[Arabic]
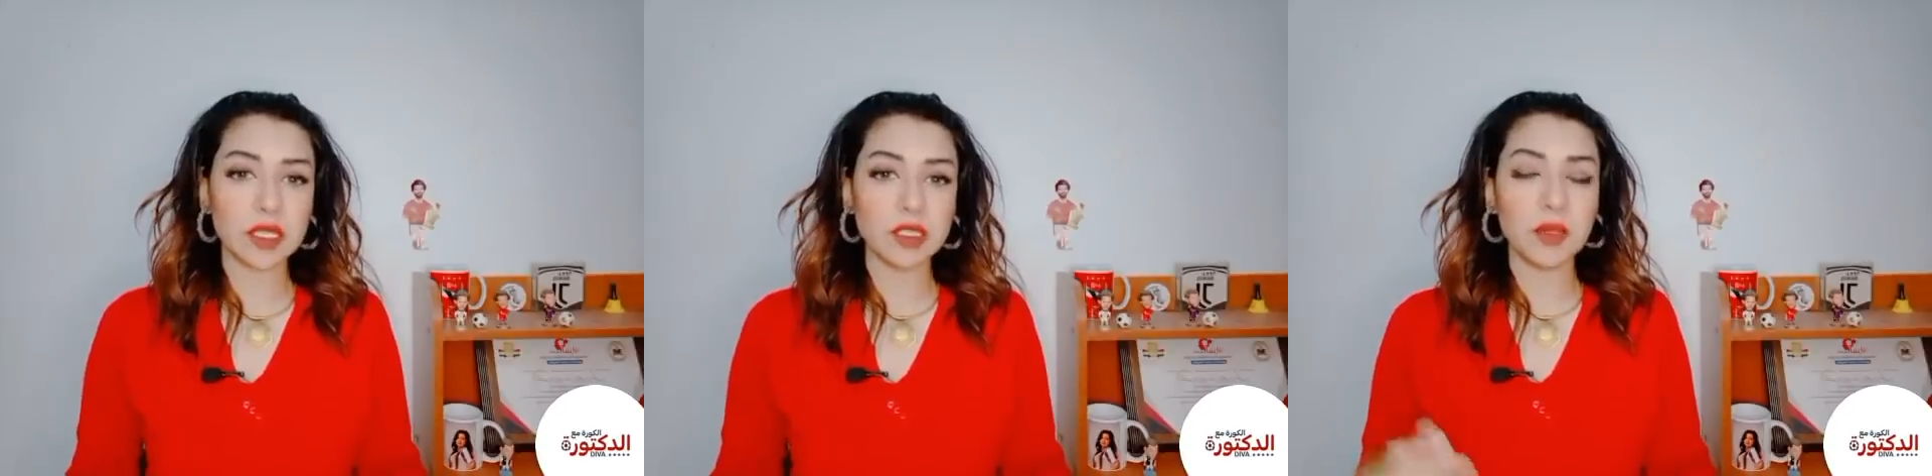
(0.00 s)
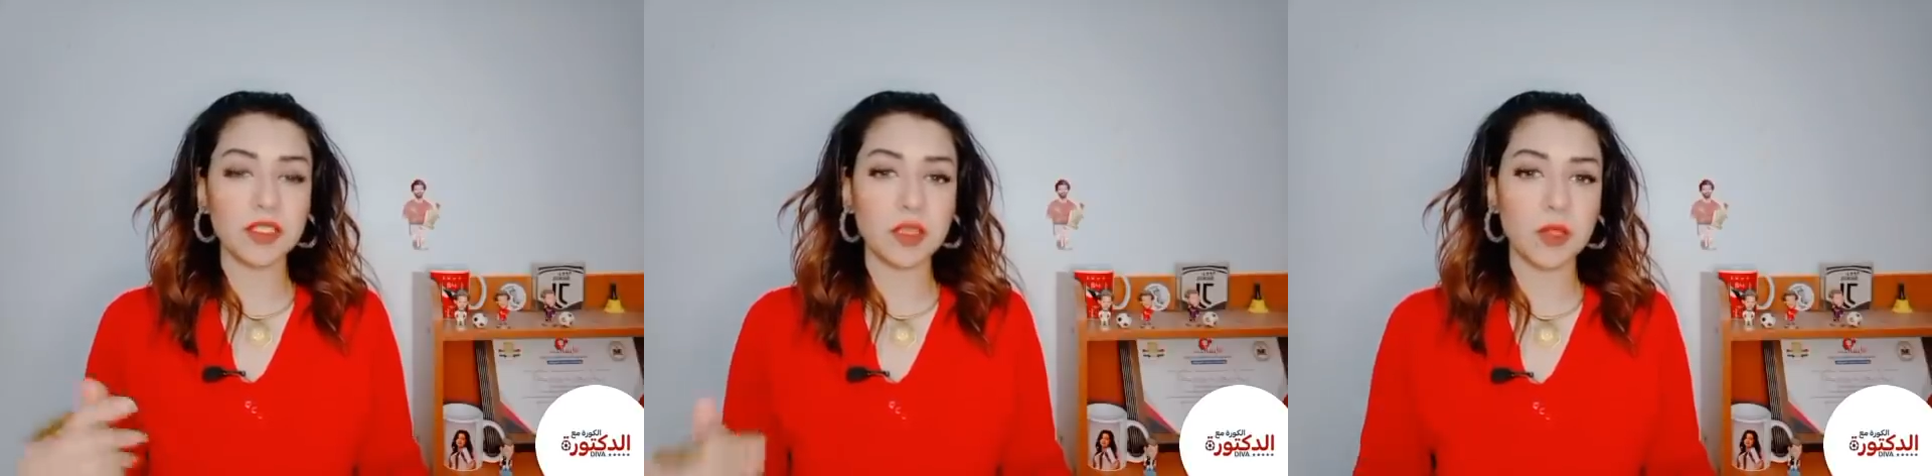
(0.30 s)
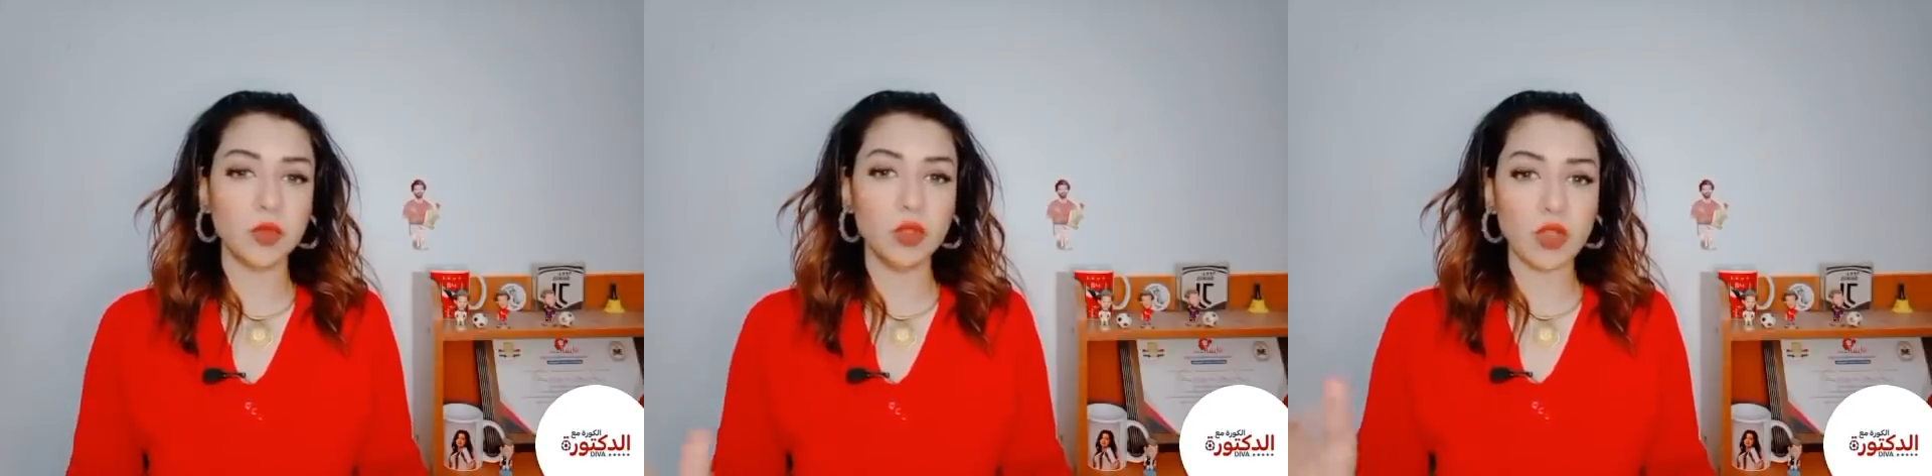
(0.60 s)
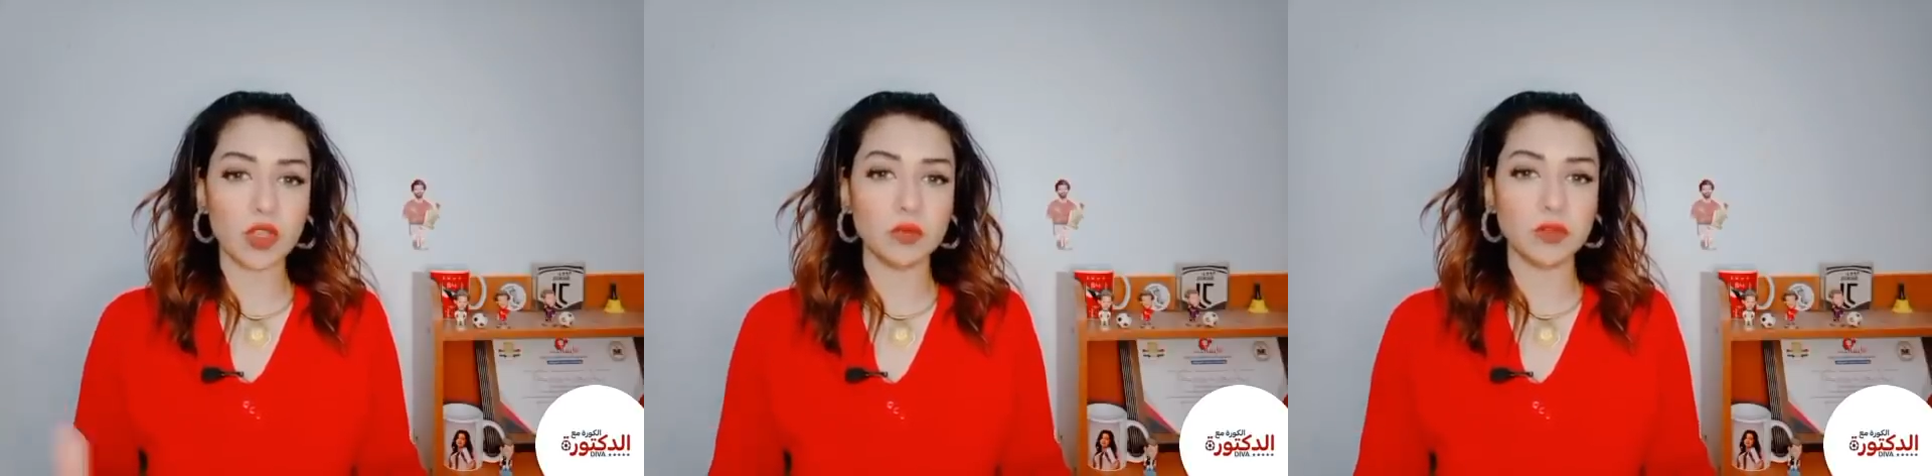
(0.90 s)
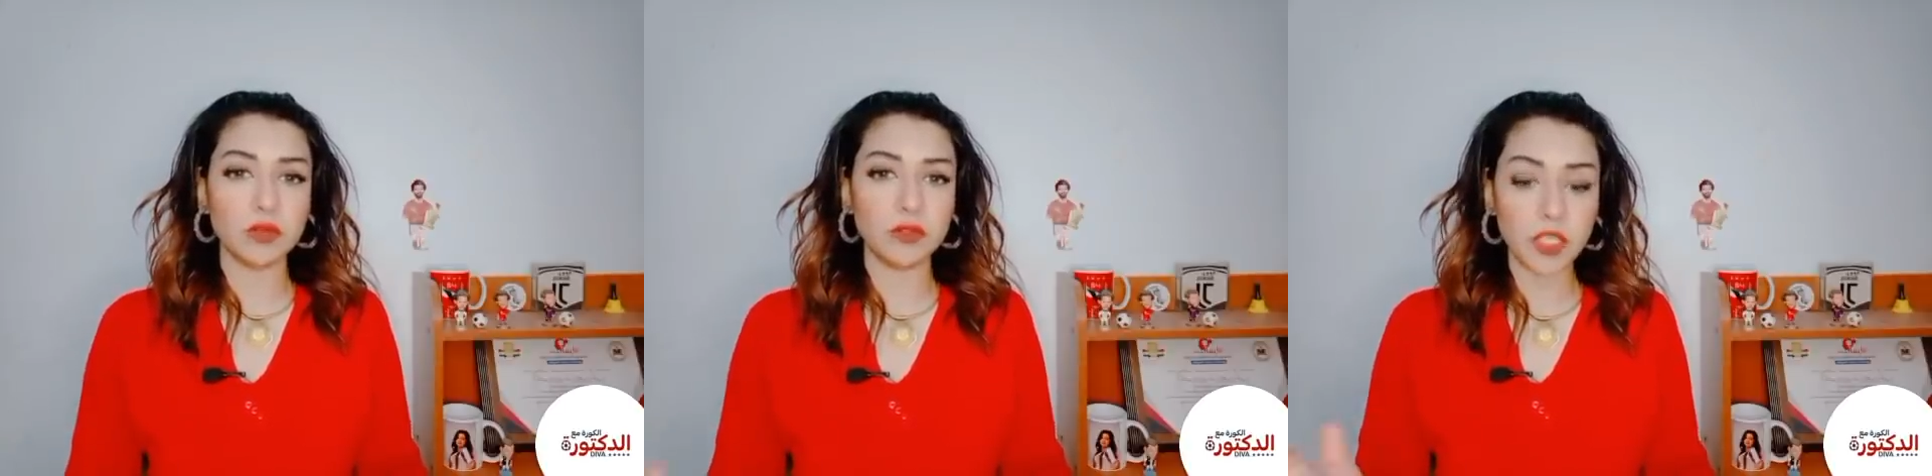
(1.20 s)
كده بدر بنون اكرم
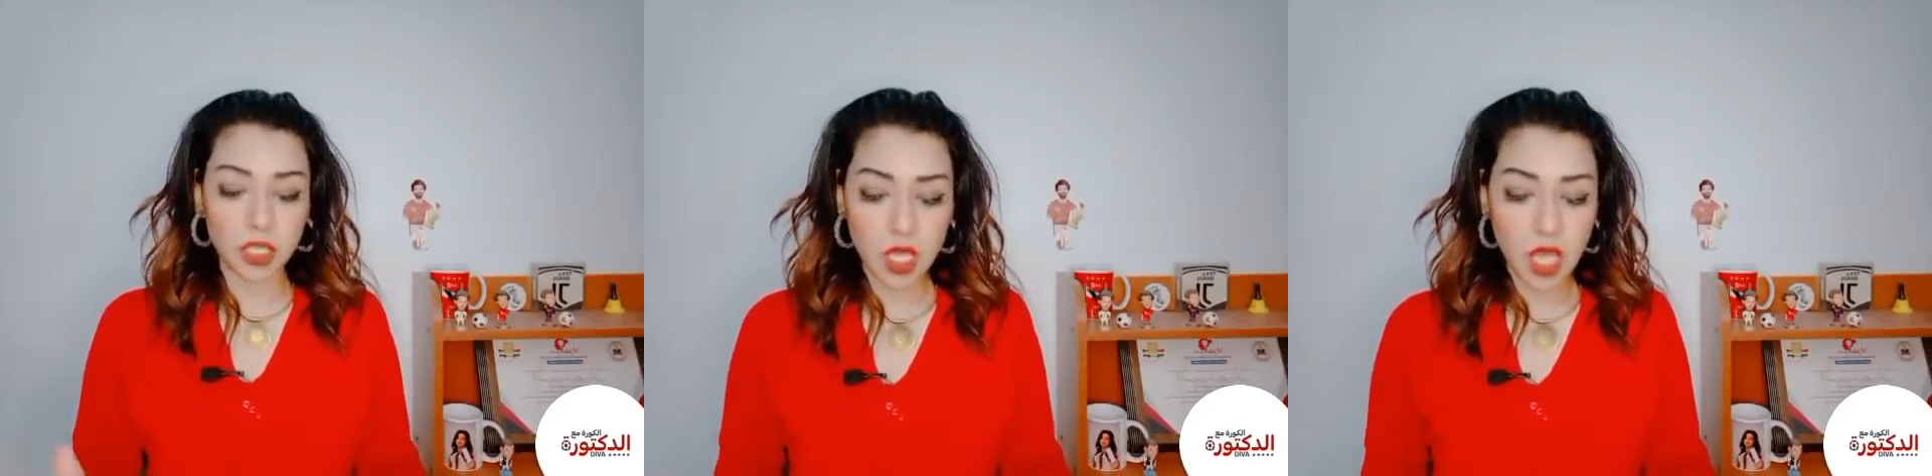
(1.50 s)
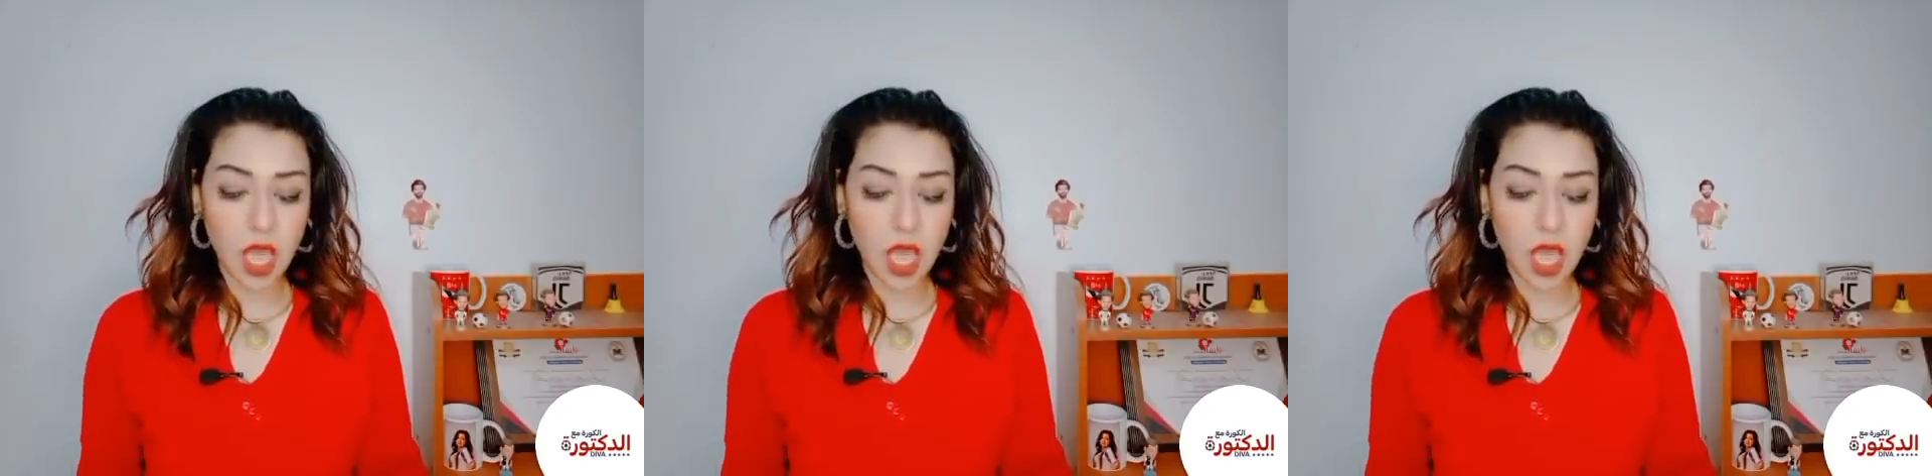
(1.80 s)
توفيق